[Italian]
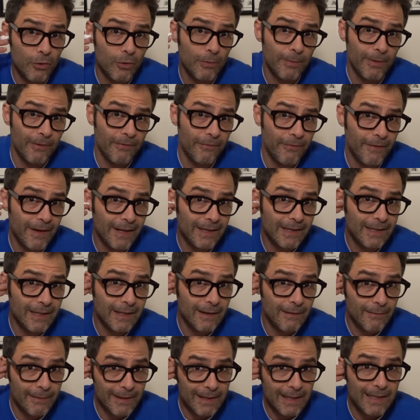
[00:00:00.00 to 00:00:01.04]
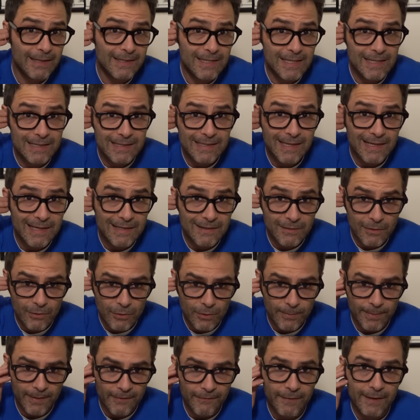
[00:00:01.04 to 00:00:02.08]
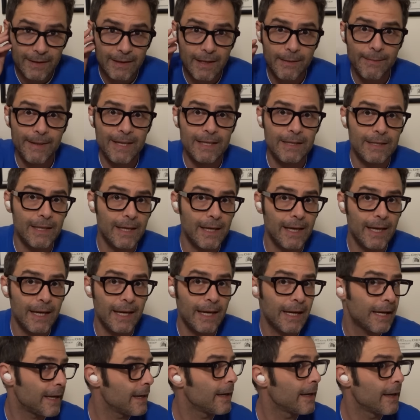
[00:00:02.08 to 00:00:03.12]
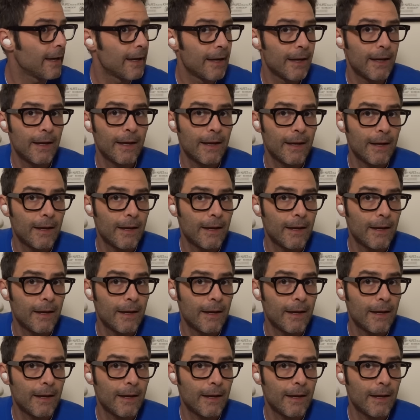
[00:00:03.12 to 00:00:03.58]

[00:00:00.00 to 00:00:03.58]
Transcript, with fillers: sono perfetti perché si inseriscono perfettamente e